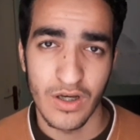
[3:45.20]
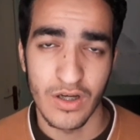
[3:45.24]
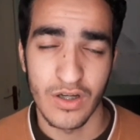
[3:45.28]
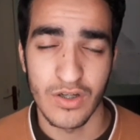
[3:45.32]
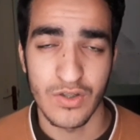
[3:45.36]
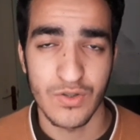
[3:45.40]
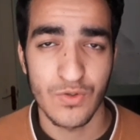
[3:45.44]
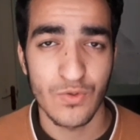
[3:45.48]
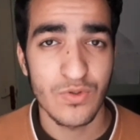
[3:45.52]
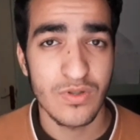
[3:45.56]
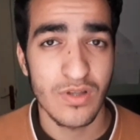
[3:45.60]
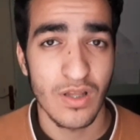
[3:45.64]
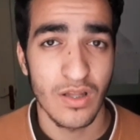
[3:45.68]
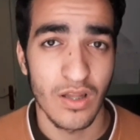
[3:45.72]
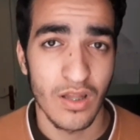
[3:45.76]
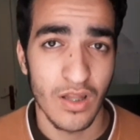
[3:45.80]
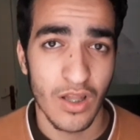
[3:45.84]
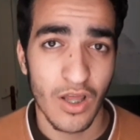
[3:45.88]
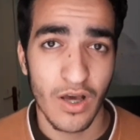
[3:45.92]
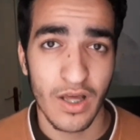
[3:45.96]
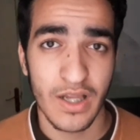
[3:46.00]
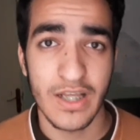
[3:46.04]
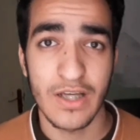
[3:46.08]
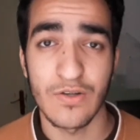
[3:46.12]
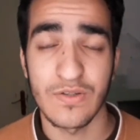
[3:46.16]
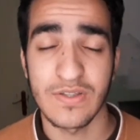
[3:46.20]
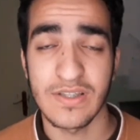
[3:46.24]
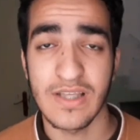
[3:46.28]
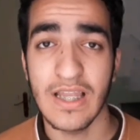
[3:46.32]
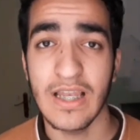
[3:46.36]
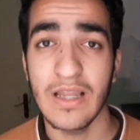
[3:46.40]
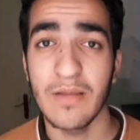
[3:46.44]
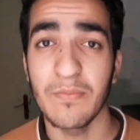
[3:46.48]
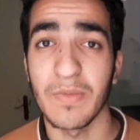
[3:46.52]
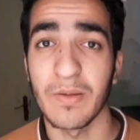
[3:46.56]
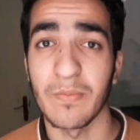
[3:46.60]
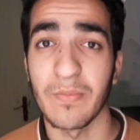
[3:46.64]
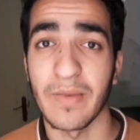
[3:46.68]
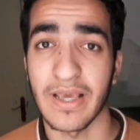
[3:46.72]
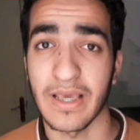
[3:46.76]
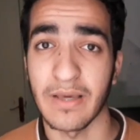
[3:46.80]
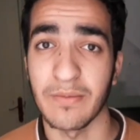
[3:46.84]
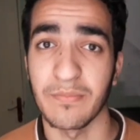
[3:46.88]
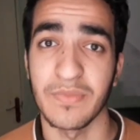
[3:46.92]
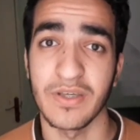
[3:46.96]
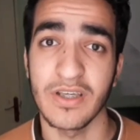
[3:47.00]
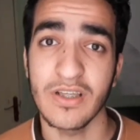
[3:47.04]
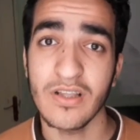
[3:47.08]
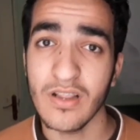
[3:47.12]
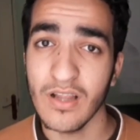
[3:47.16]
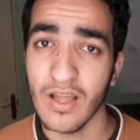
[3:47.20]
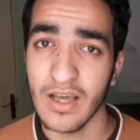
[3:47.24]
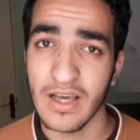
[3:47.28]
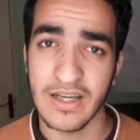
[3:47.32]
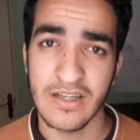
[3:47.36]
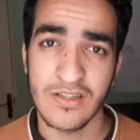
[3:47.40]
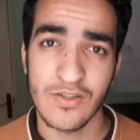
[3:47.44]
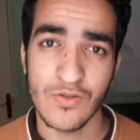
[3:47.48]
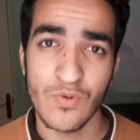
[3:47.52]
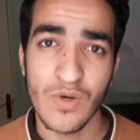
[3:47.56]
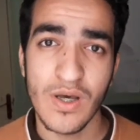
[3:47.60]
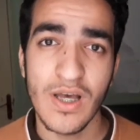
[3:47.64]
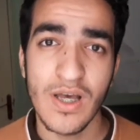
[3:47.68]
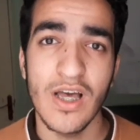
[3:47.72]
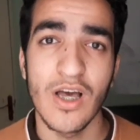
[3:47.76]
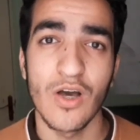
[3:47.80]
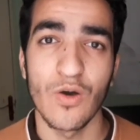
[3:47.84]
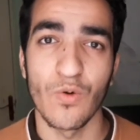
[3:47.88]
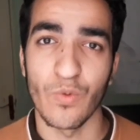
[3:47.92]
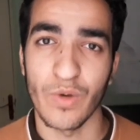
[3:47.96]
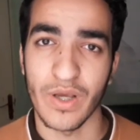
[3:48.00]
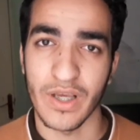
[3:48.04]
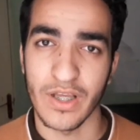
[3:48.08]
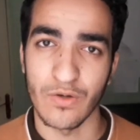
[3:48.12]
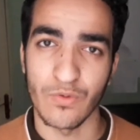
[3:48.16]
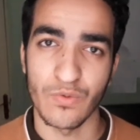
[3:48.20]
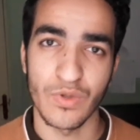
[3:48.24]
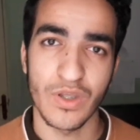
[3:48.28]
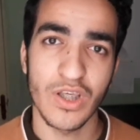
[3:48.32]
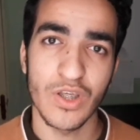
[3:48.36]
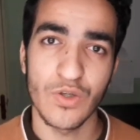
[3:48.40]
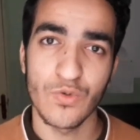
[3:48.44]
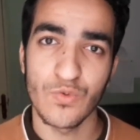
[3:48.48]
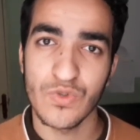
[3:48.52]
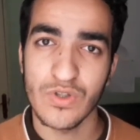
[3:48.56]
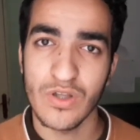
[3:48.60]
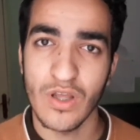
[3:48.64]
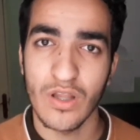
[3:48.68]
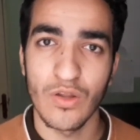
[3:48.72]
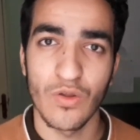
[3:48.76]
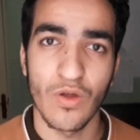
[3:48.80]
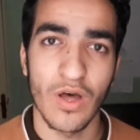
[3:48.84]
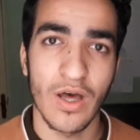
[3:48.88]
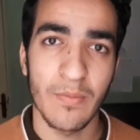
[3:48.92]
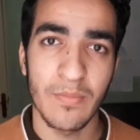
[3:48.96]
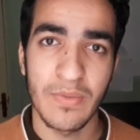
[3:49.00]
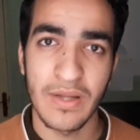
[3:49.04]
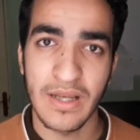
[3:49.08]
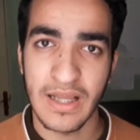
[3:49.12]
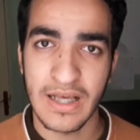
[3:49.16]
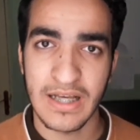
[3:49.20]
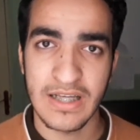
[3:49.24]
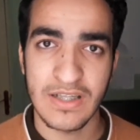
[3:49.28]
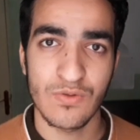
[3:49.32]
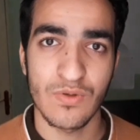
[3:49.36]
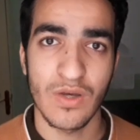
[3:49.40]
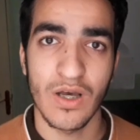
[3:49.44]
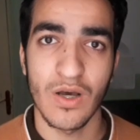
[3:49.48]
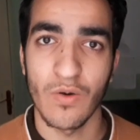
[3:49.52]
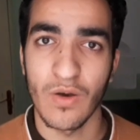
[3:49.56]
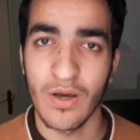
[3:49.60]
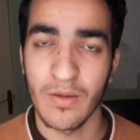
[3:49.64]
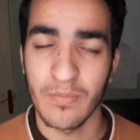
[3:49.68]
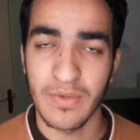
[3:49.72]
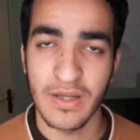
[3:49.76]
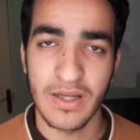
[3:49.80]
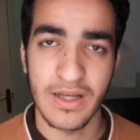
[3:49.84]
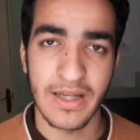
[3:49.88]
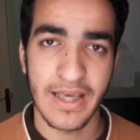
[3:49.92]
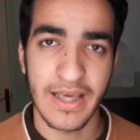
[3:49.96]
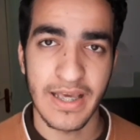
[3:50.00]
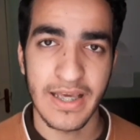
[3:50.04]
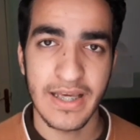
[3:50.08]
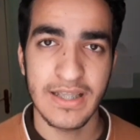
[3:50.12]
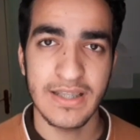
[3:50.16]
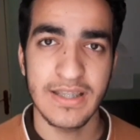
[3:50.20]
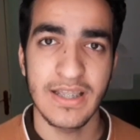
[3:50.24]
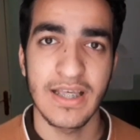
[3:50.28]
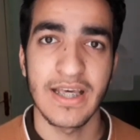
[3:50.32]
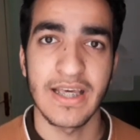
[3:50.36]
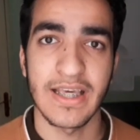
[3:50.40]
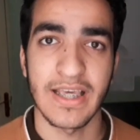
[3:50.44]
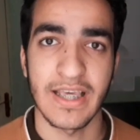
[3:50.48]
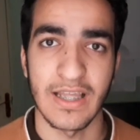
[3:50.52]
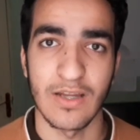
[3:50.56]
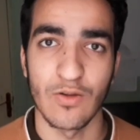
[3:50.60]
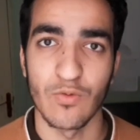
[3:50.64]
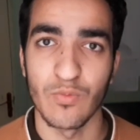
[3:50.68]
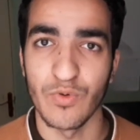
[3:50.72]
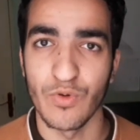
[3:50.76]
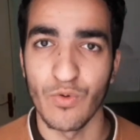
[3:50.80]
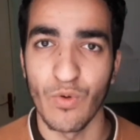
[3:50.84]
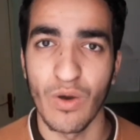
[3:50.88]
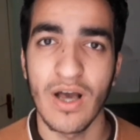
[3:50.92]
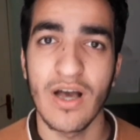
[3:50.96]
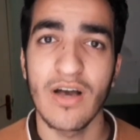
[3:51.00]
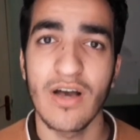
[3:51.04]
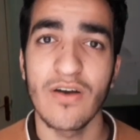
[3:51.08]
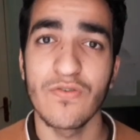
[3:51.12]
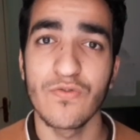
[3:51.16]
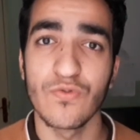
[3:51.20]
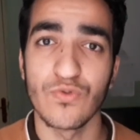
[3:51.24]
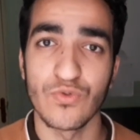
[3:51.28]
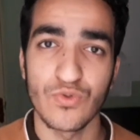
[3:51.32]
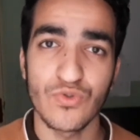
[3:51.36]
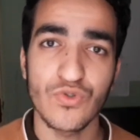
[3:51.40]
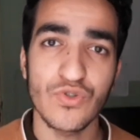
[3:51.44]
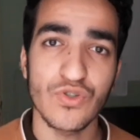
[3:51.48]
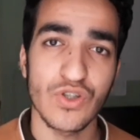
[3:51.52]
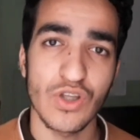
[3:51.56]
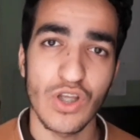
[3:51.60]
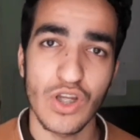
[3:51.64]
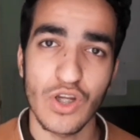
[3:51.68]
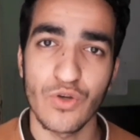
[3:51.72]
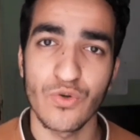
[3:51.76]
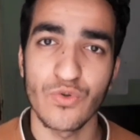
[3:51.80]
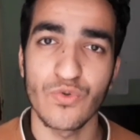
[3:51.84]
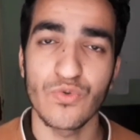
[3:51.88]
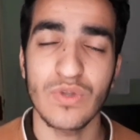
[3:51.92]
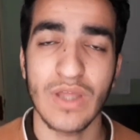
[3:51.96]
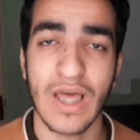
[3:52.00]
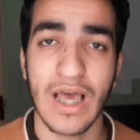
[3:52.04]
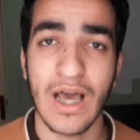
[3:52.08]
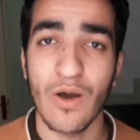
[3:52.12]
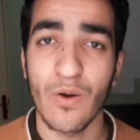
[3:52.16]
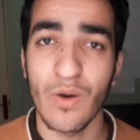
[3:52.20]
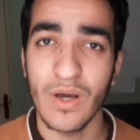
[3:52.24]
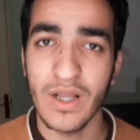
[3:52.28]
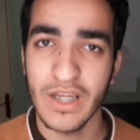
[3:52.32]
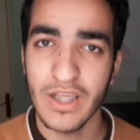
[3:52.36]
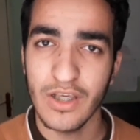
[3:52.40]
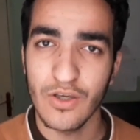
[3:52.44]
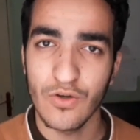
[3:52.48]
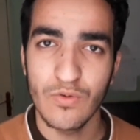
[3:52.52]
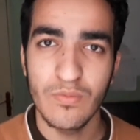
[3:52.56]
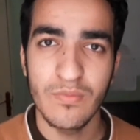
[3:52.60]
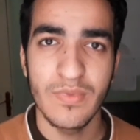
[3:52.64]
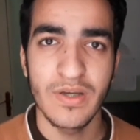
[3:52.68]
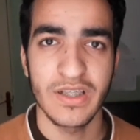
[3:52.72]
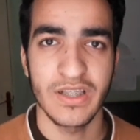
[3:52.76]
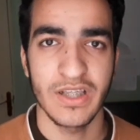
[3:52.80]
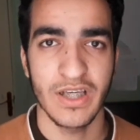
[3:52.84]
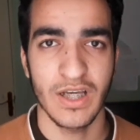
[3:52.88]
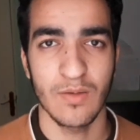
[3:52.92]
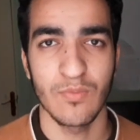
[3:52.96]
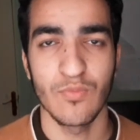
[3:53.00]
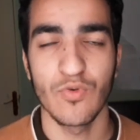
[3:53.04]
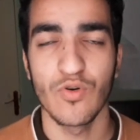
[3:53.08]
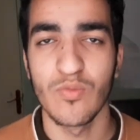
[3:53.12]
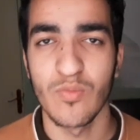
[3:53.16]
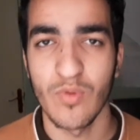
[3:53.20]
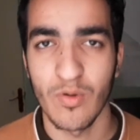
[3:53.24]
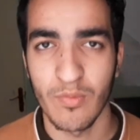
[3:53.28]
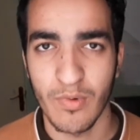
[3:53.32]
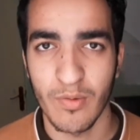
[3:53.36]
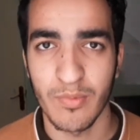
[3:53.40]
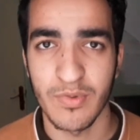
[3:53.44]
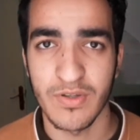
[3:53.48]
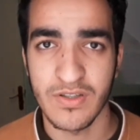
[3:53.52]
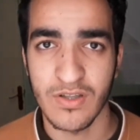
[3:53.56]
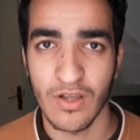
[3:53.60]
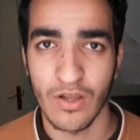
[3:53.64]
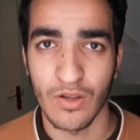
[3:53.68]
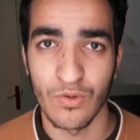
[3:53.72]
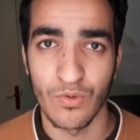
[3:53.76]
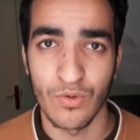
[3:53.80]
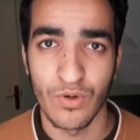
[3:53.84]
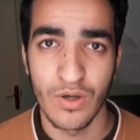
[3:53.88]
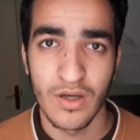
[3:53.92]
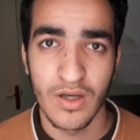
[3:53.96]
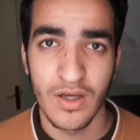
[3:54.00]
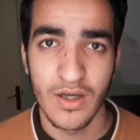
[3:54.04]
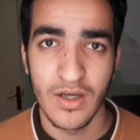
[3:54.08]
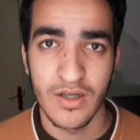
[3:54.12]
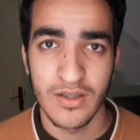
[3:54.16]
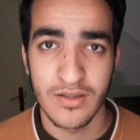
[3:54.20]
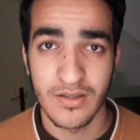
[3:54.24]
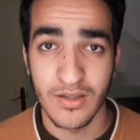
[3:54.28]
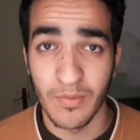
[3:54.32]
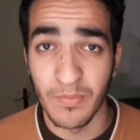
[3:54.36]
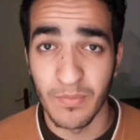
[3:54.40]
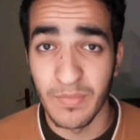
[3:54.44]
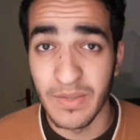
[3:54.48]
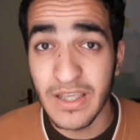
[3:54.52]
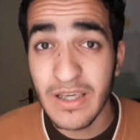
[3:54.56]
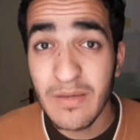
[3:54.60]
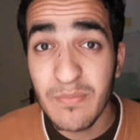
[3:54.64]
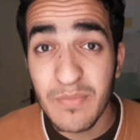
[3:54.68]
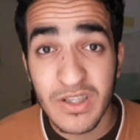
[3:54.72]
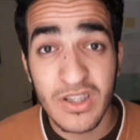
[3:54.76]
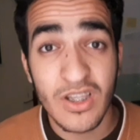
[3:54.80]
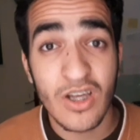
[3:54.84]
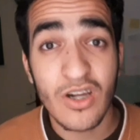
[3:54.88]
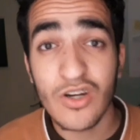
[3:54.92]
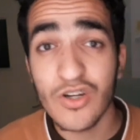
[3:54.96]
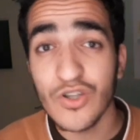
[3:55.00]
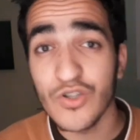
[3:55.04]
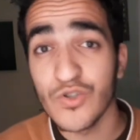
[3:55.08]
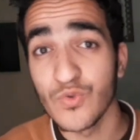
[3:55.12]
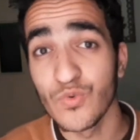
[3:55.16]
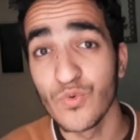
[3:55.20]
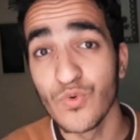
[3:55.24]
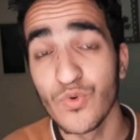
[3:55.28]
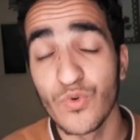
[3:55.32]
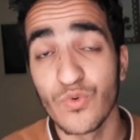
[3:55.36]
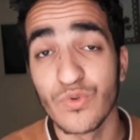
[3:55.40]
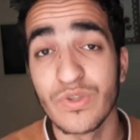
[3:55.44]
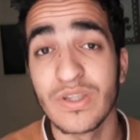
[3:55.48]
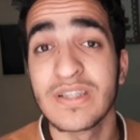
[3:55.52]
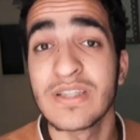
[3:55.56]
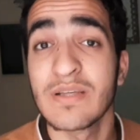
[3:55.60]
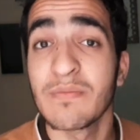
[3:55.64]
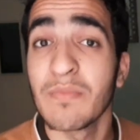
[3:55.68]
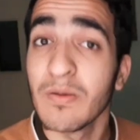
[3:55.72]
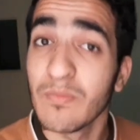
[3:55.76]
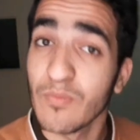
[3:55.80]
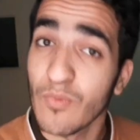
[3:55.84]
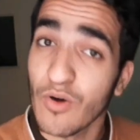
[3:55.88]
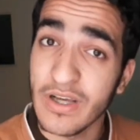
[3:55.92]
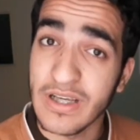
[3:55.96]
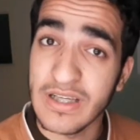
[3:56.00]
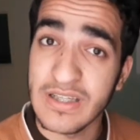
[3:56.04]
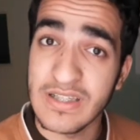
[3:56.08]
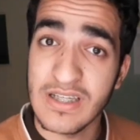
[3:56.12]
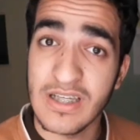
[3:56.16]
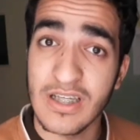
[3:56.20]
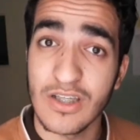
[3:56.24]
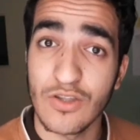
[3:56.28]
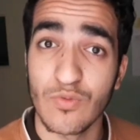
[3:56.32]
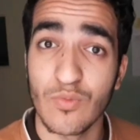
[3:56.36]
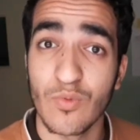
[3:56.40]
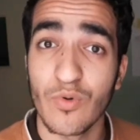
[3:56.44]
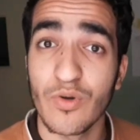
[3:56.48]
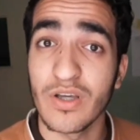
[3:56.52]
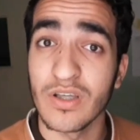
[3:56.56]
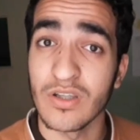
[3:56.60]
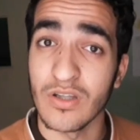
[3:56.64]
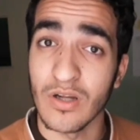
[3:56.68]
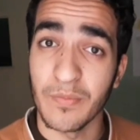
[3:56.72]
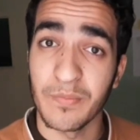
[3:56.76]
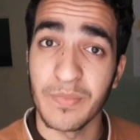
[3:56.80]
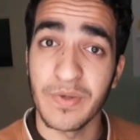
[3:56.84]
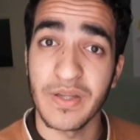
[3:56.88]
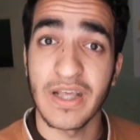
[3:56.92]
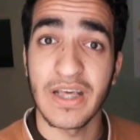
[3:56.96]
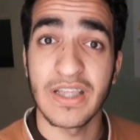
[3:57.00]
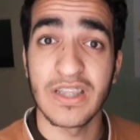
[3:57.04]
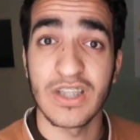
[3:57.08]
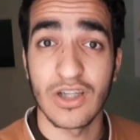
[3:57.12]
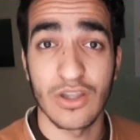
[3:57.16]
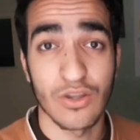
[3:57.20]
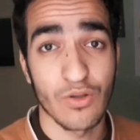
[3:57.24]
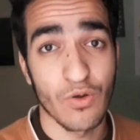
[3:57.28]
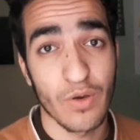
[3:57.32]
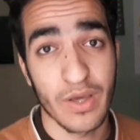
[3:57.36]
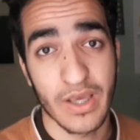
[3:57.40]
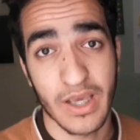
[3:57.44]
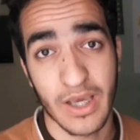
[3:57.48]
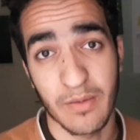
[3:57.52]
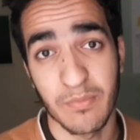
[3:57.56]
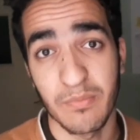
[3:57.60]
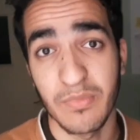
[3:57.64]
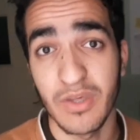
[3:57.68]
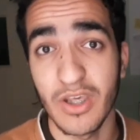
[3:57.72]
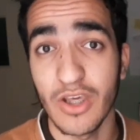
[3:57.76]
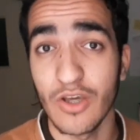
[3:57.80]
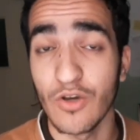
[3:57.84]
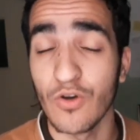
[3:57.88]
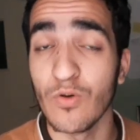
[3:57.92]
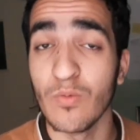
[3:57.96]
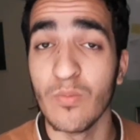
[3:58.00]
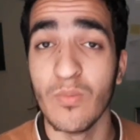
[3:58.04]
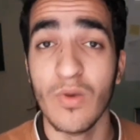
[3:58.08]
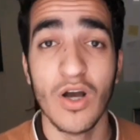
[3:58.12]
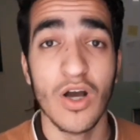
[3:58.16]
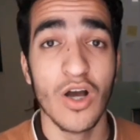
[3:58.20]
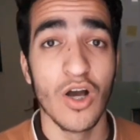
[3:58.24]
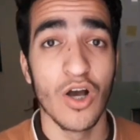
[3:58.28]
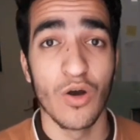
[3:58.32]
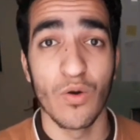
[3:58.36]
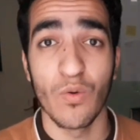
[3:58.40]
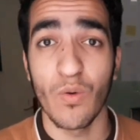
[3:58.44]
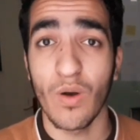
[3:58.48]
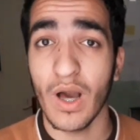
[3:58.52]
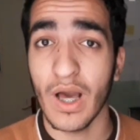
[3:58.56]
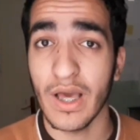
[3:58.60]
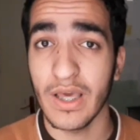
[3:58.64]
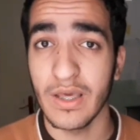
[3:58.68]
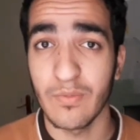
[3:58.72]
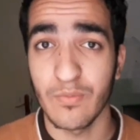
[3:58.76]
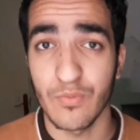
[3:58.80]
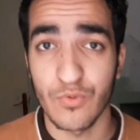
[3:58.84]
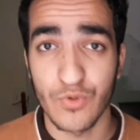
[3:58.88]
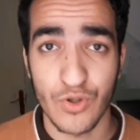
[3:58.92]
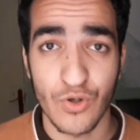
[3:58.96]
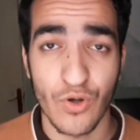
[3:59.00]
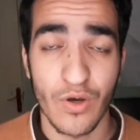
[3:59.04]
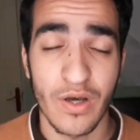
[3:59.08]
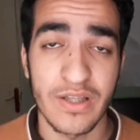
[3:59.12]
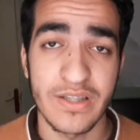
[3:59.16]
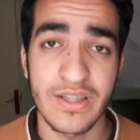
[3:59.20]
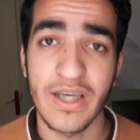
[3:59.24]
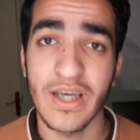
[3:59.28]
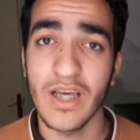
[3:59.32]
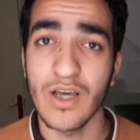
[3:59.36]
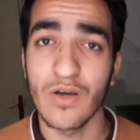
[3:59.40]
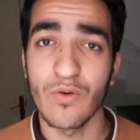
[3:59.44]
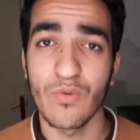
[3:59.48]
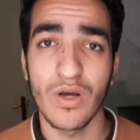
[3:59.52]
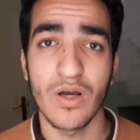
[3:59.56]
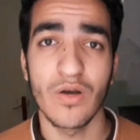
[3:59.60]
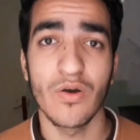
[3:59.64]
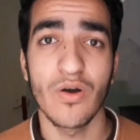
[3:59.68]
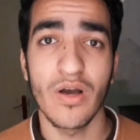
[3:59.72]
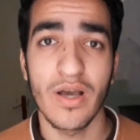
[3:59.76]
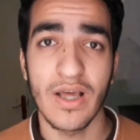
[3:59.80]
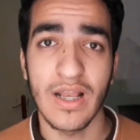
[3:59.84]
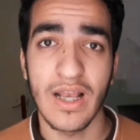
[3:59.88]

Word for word: الرسول صلى الله عليه وسلم لما كان بيطلع غزوه وكانوا يجي يصلوا قبل الغزوه او قبل الجهاد كانوا بيوقفوا نص الجنود حواليهم يحموهم وما بيصلوا طب ليه ما ده الرسول وده زمن معجزات وممكن ربنا قادر ان هو يحميهم وهيبقوا شهداء و و